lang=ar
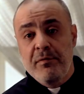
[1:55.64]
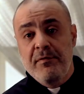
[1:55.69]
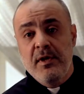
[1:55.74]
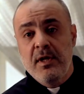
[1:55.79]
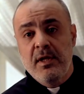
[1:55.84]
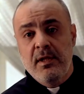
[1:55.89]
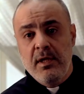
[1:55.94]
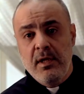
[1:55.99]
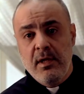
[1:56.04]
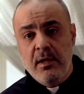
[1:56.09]
فيه
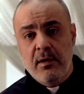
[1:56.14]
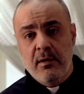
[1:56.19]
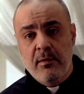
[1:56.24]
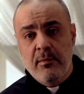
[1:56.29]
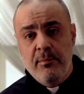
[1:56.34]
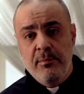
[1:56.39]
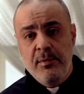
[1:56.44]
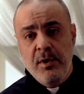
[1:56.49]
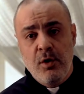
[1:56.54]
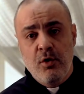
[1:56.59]
كتير
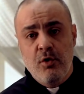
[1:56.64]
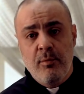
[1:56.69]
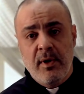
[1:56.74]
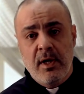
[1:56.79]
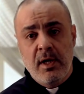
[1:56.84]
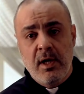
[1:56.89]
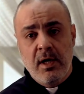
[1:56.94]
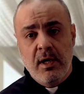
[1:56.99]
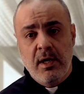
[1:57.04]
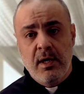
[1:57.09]
بيحكوا مع
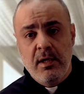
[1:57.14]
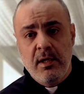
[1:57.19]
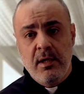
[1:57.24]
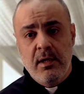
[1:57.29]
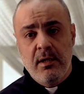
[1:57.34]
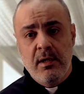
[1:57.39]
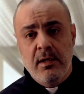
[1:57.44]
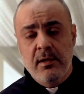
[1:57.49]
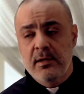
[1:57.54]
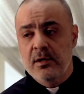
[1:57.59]

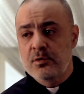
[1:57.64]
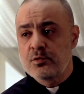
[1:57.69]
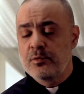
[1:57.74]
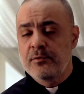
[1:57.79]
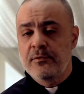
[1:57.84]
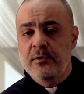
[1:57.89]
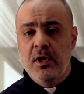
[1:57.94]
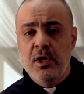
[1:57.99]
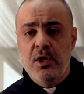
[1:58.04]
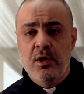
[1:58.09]
الآخرين أنت شو
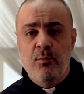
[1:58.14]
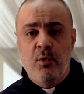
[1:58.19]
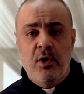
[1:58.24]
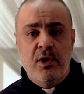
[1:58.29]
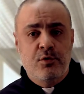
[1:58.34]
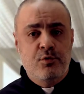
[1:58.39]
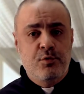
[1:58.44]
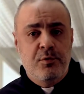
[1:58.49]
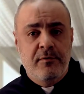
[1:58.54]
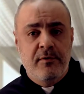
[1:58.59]
صايم وعن
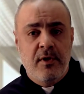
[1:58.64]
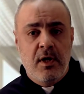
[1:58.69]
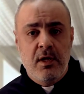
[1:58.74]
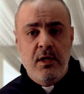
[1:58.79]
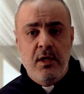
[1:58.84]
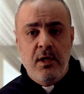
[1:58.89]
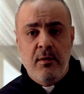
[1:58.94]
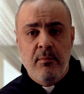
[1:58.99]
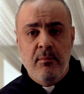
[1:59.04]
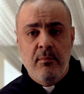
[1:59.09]
شو
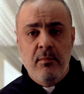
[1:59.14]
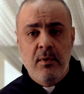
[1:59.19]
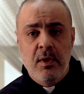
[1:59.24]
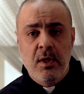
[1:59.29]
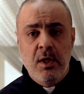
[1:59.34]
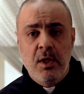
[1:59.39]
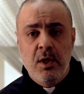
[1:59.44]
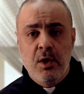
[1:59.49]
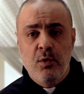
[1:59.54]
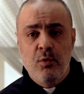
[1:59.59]
صايم
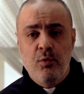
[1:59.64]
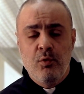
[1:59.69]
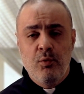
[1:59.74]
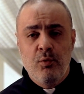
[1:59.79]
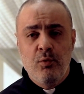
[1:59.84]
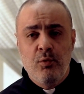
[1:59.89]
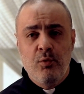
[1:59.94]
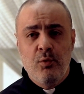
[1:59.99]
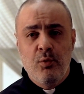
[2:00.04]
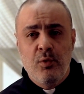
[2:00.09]

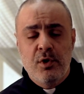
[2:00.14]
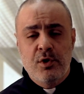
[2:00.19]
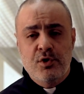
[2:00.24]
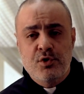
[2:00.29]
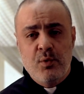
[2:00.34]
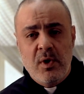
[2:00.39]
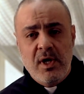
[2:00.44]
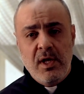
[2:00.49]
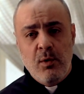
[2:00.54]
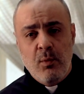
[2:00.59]

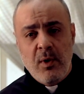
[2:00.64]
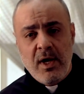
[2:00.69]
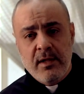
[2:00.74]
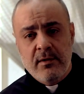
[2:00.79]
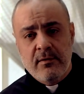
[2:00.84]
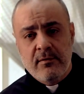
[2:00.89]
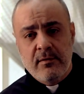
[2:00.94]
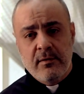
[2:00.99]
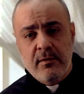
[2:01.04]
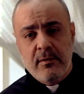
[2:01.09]
وشوي
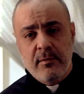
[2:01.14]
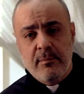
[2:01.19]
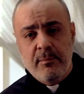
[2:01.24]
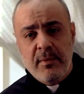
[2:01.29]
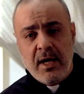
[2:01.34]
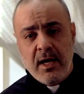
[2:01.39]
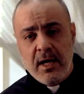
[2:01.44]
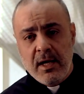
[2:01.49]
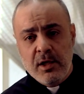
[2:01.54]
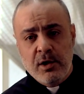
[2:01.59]
الوقت آه،
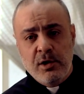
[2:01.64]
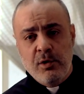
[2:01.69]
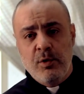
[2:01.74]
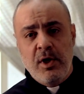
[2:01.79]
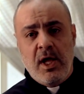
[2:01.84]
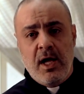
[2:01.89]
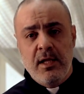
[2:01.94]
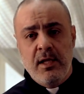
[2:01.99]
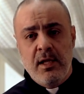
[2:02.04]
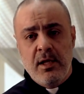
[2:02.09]
بعقد لهم
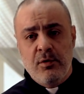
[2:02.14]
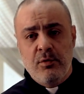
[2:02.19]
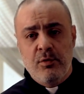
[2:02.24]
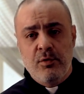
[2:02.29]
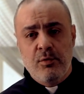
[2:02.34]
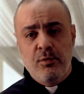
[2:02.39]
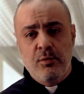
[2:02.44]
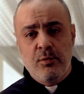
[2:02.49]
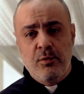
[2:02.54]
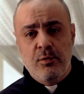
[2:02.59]
حياتهم
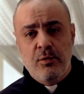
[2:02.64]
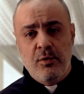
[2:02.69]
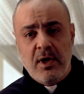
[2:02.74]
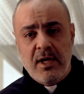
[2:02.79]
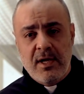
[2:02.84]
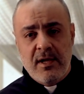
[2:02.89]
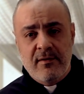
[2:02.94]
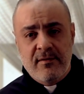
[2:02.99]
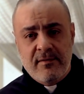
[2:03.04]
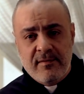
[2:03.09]
انه
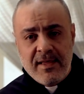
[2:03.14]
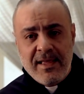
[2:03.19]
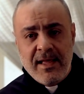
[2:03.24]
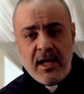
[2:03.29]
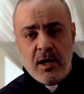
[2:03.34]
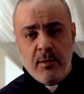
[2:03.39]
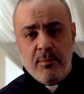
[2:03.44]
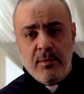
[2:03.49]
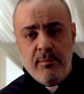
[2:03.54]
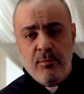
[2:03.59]
على
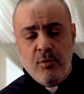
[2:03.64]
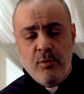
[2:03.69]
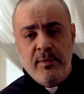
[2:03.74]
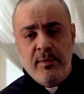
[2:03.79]
الساعه بيبقوا